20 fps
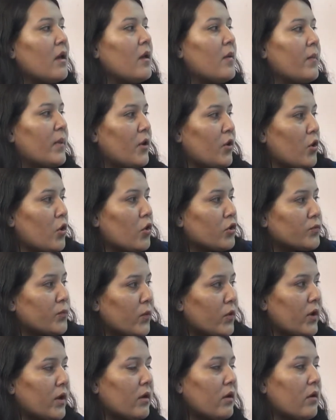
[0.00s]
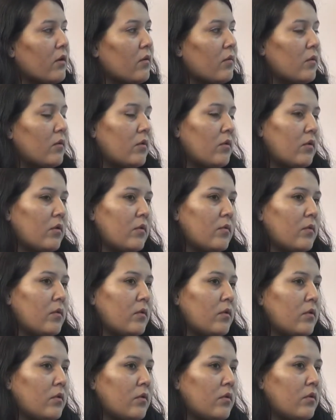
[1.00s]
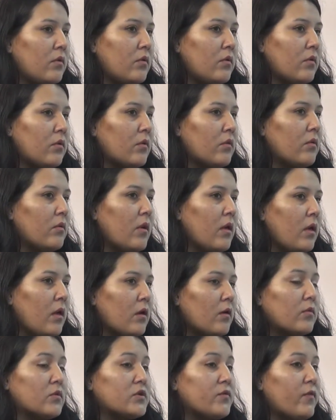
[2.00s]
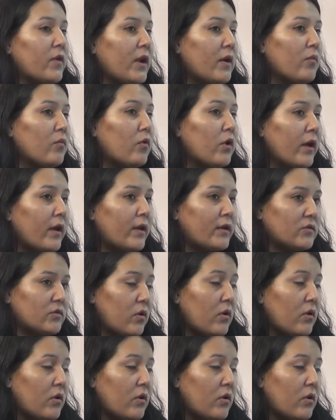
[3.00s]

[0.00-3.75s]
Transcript: Pero ellos los ponen como, como como si fueran mujeres, ¿no?